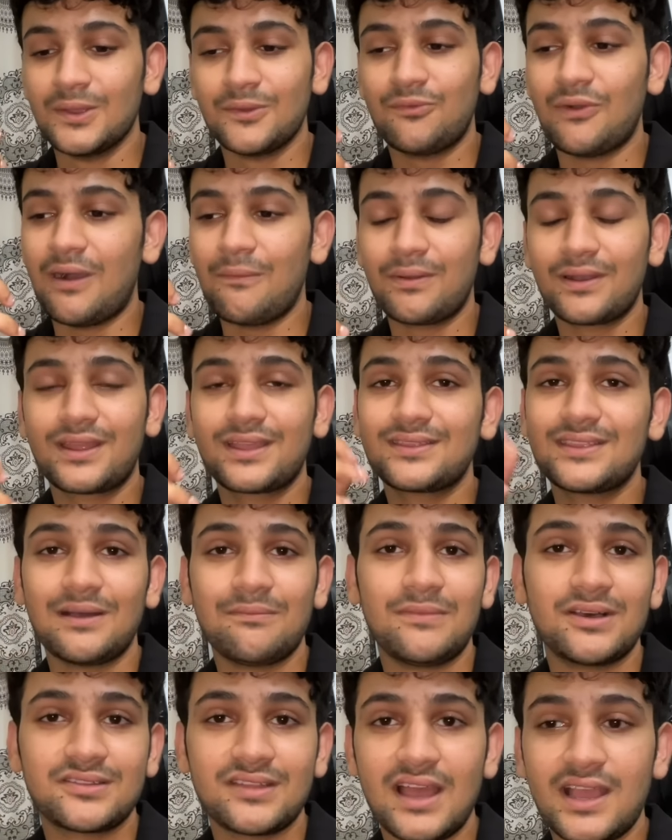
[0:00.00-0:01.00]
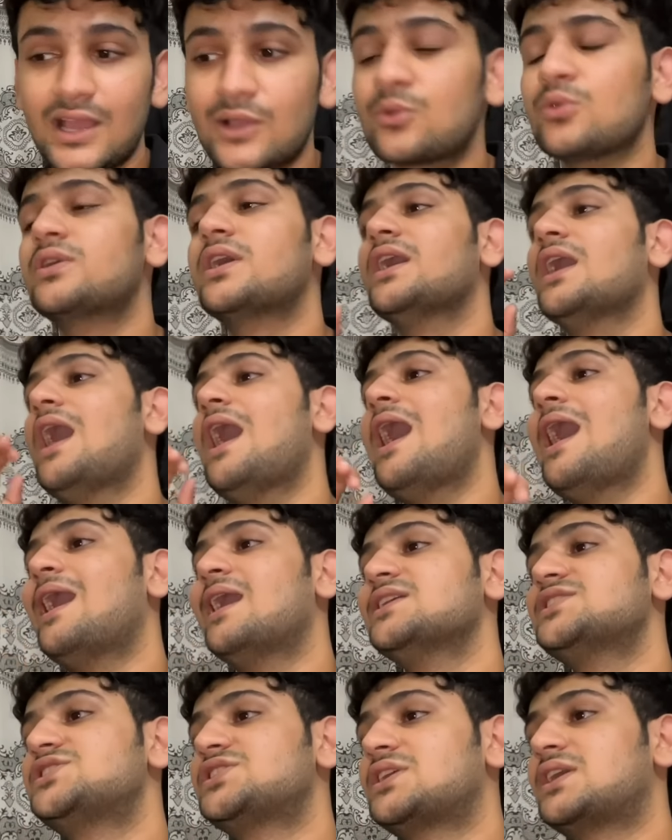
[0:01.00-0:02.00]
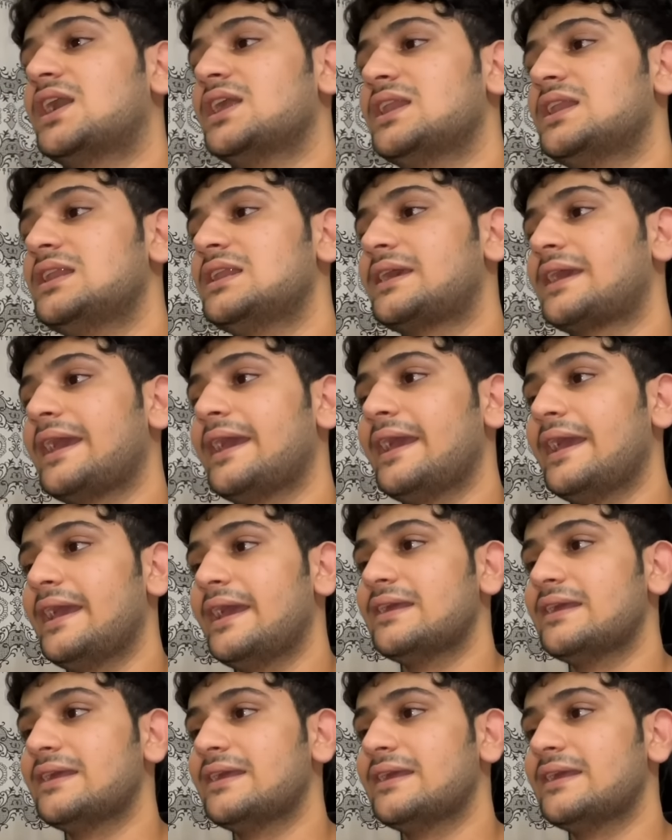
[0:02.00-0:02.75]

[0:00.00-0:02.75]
वहाँ पर कितना मज़ा आएगा क्योंकि आज कल के